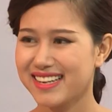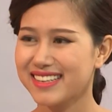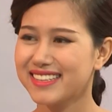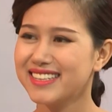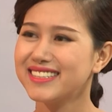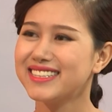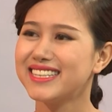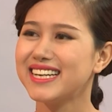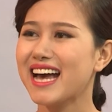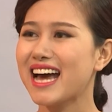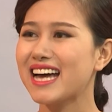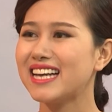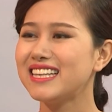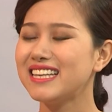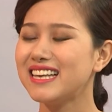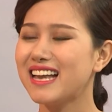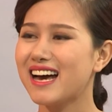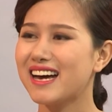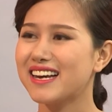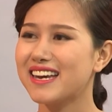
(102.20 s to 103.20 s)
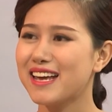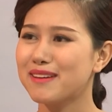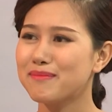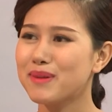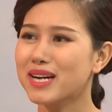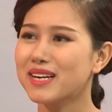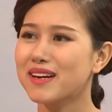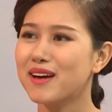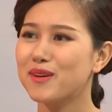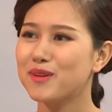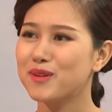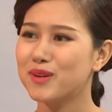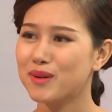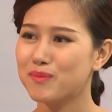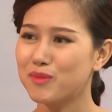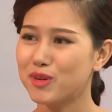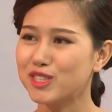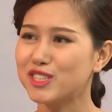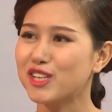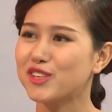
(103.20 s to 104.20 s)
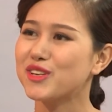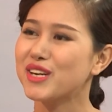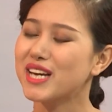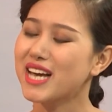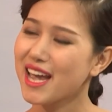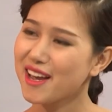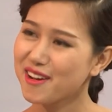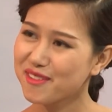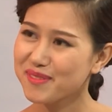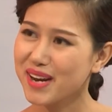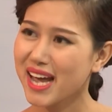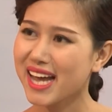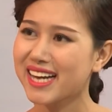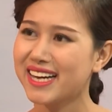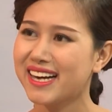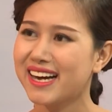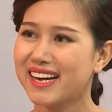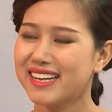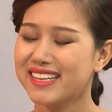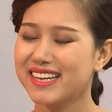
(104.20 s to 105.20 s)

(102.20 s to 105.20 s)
thưa chị Ánh là để bắt đầu buổi trò chuyện ngày hôm nay